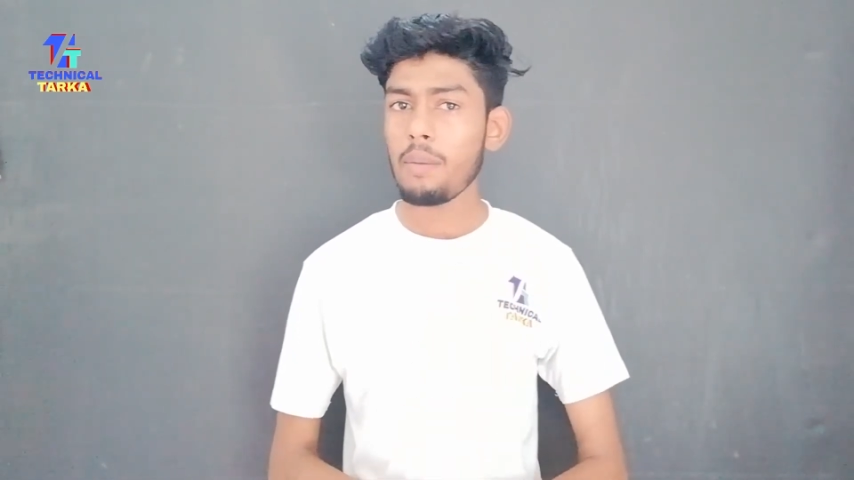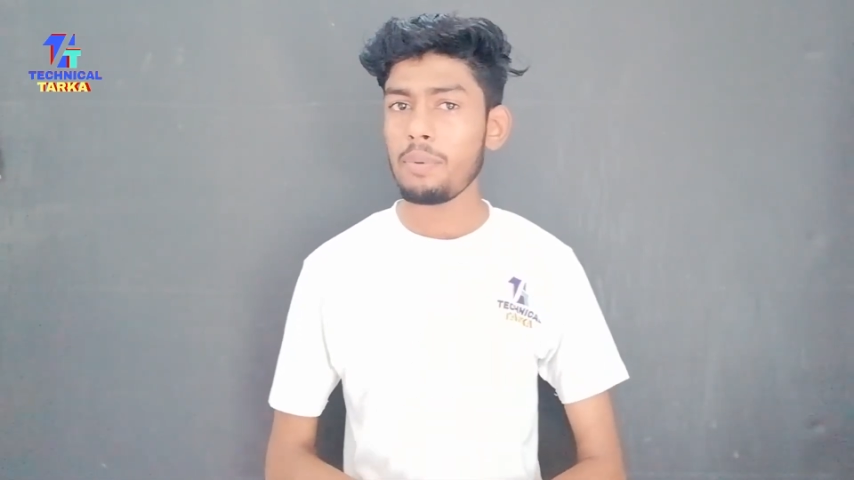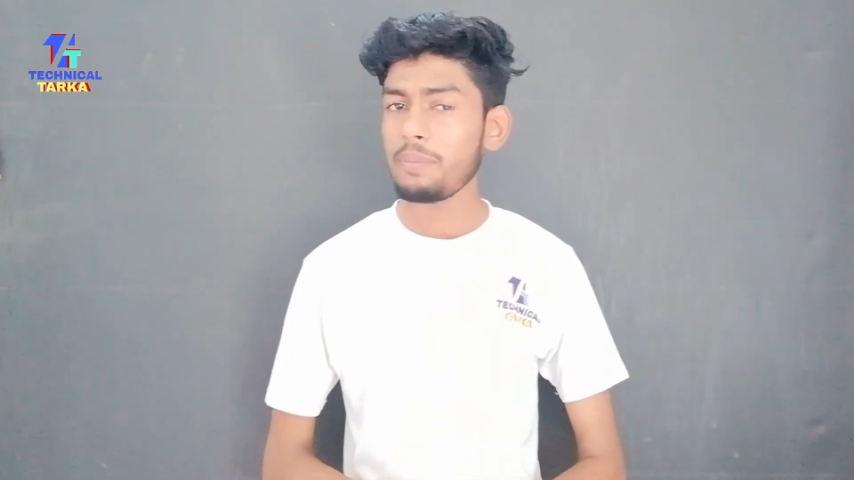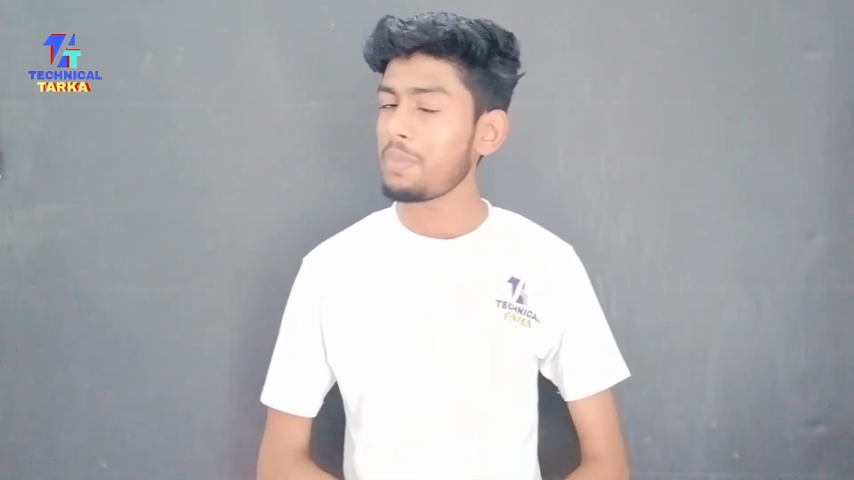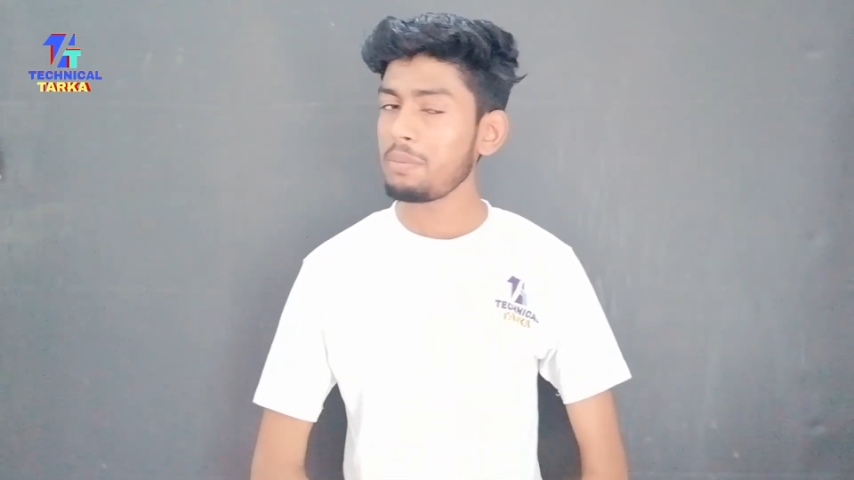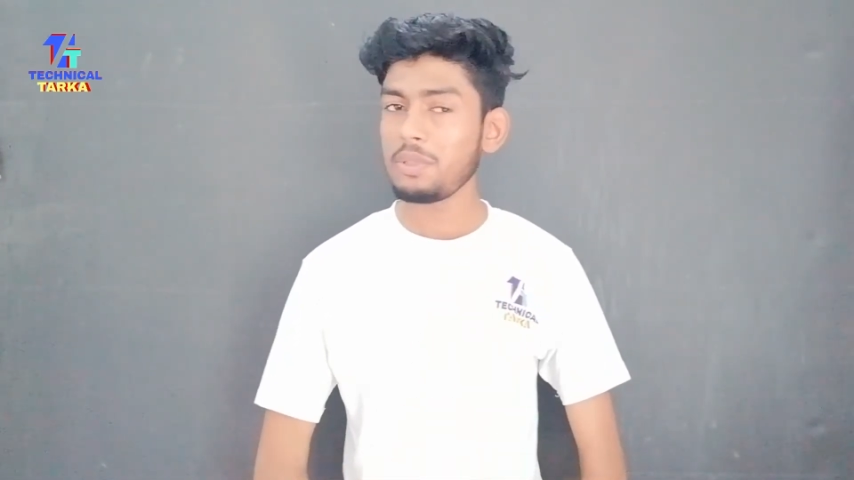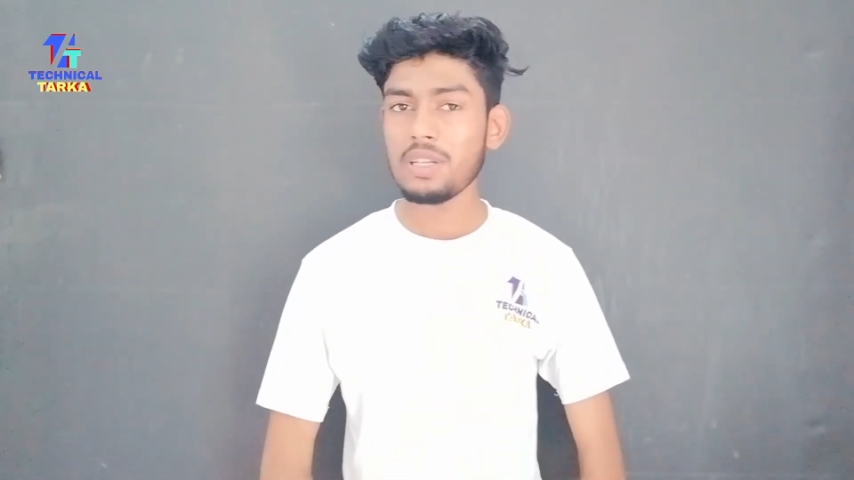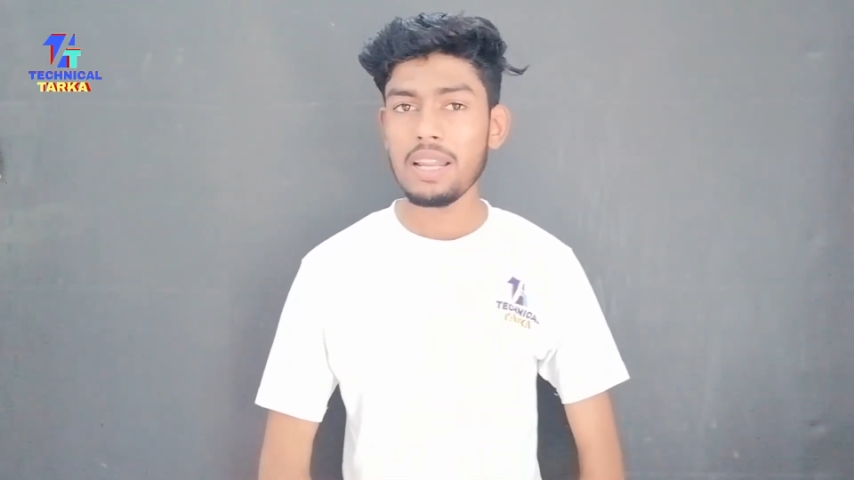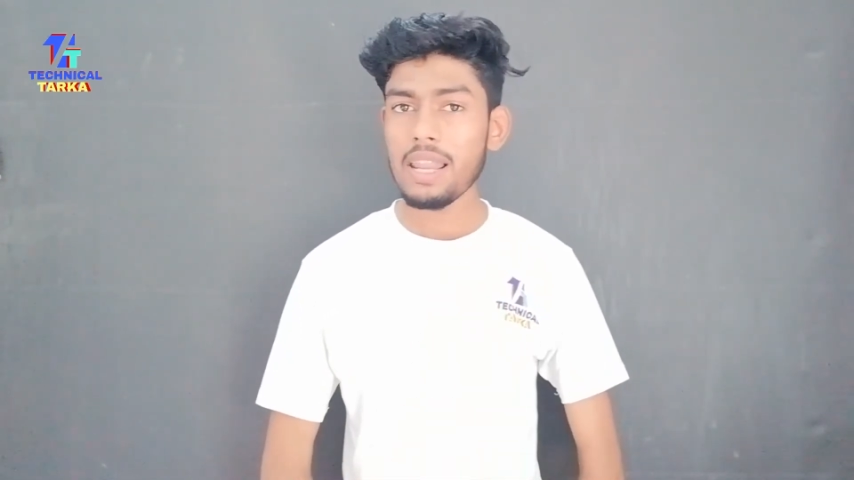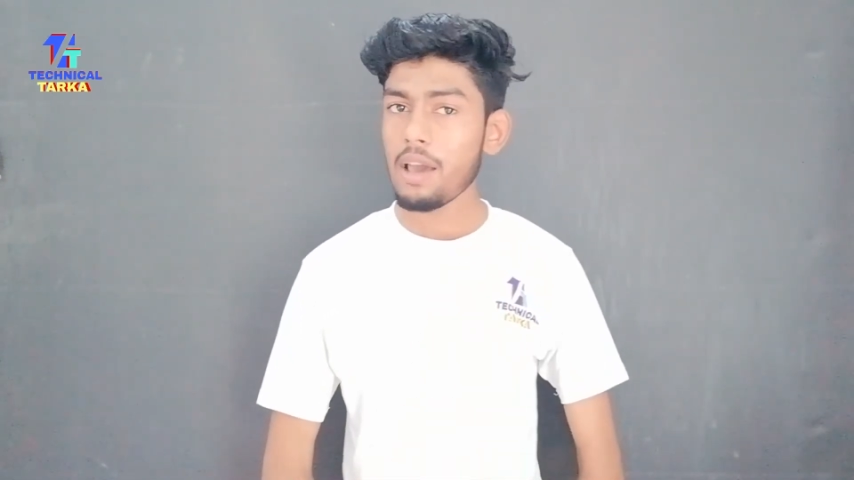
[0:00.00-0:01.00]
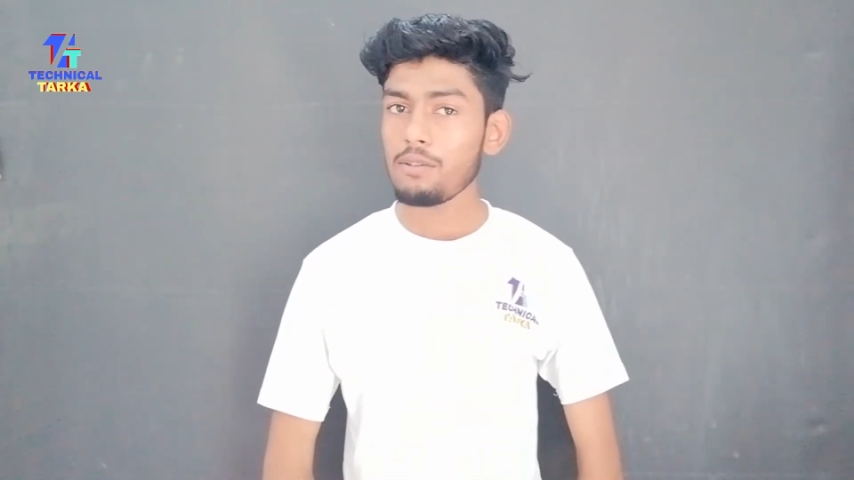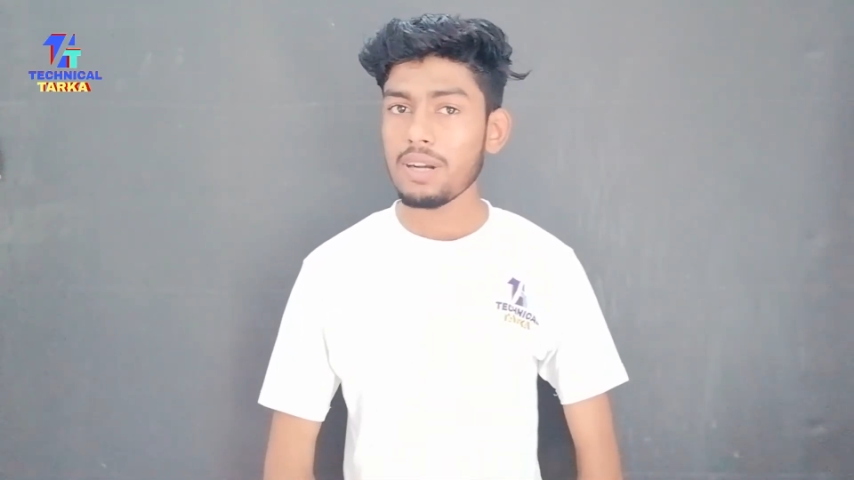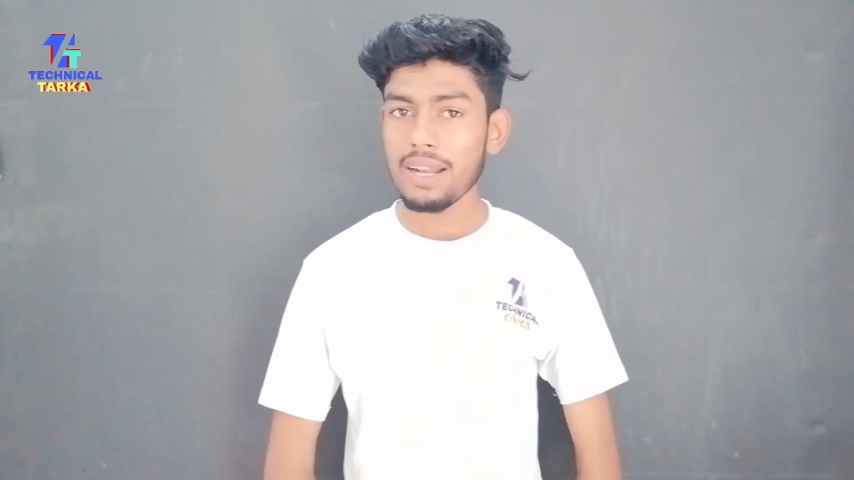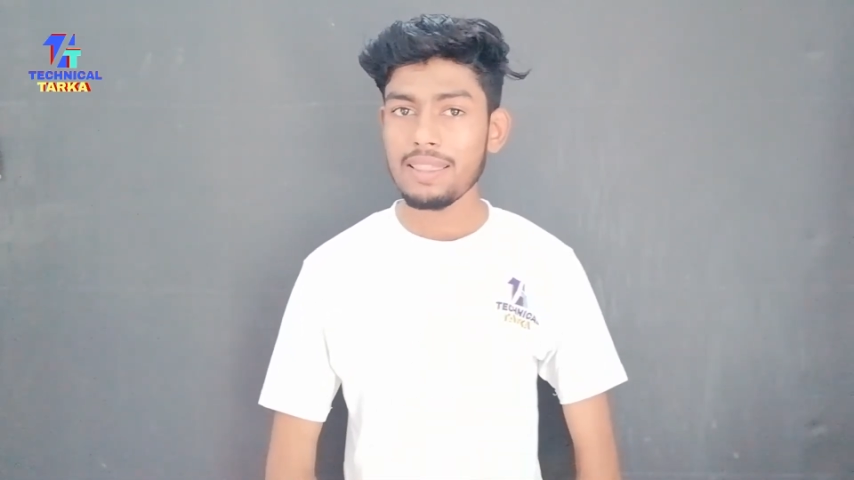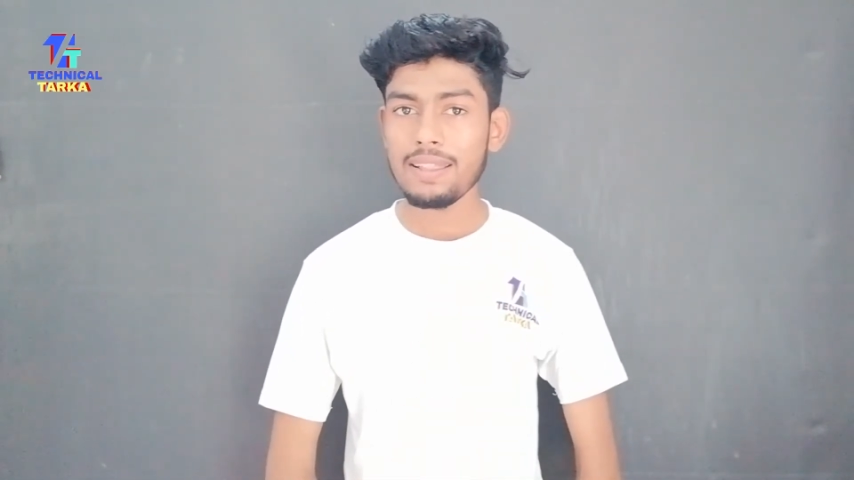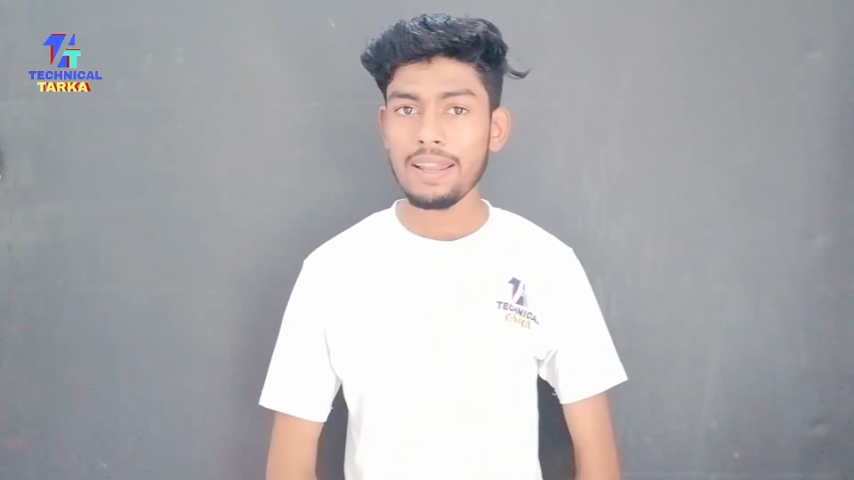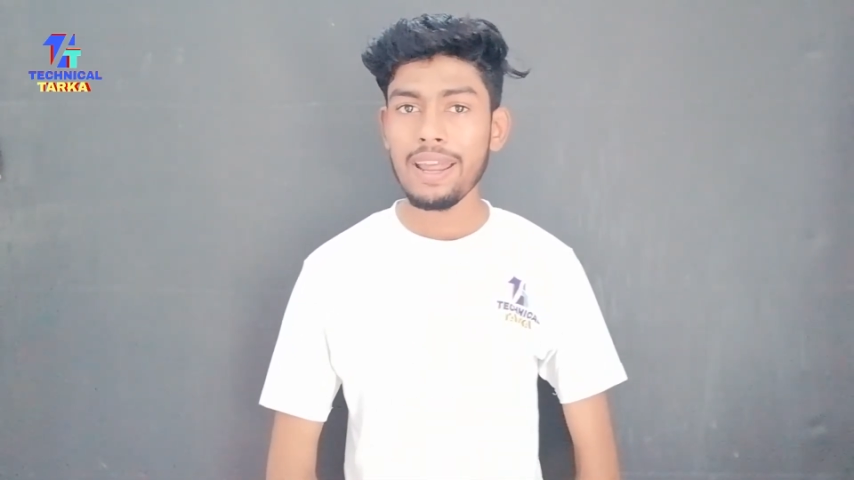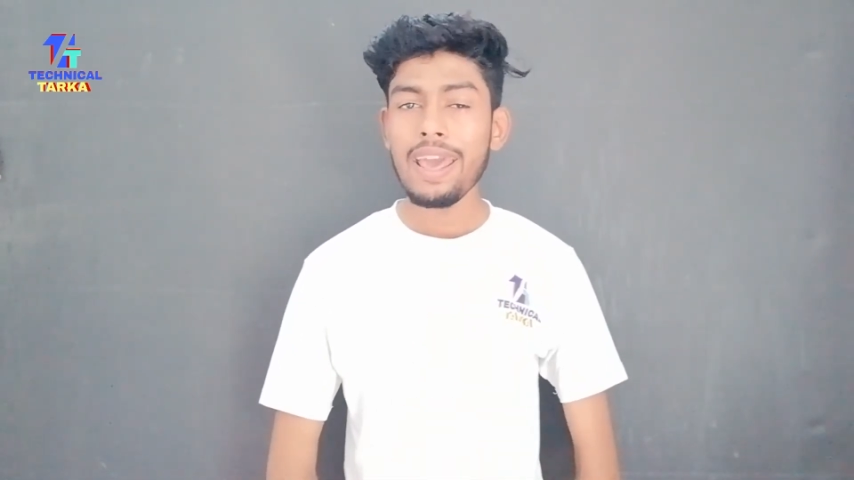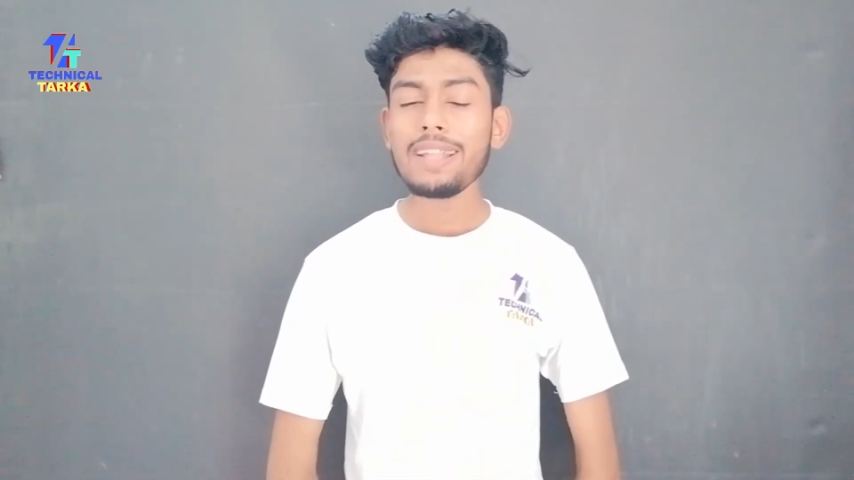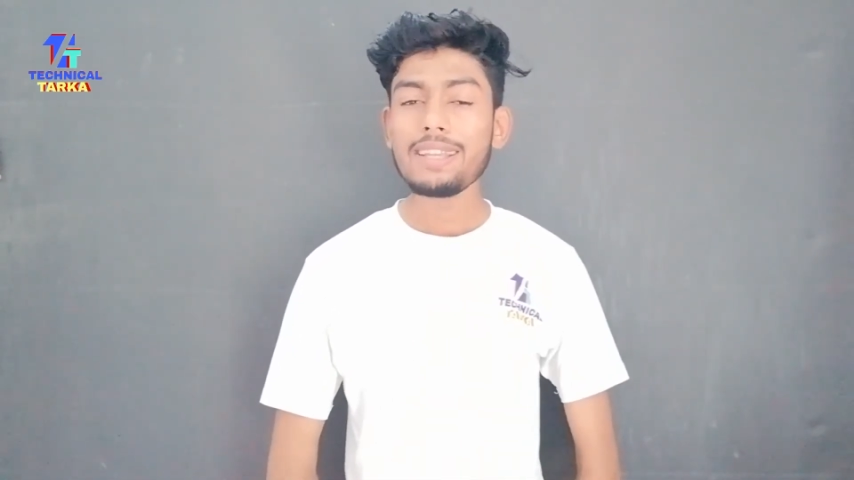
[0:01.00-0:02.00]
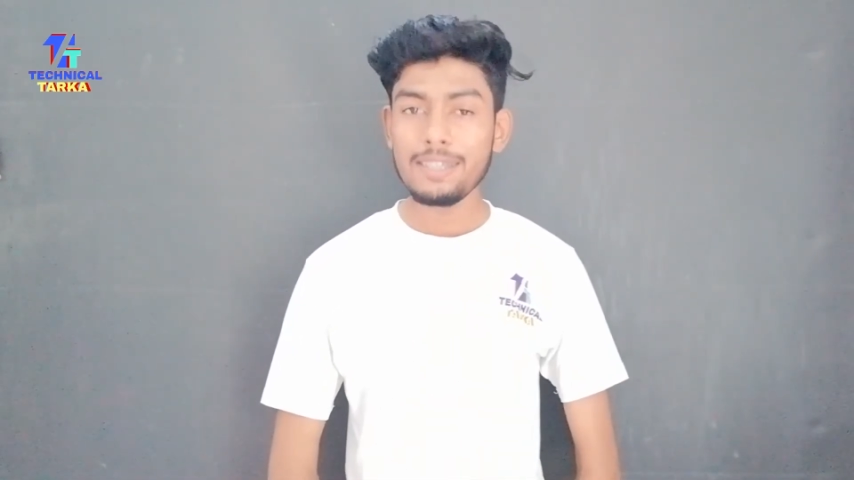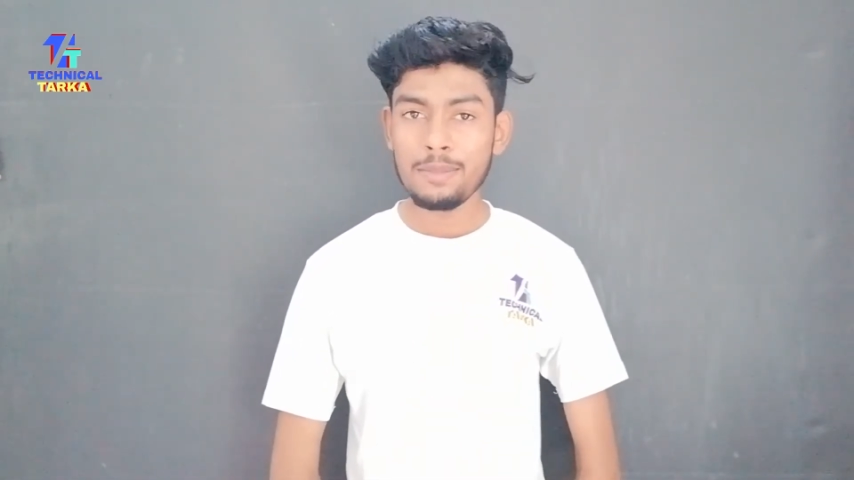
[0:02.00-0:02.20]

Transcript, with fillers: अपने परमिशन अलाउ कर देते हैं तो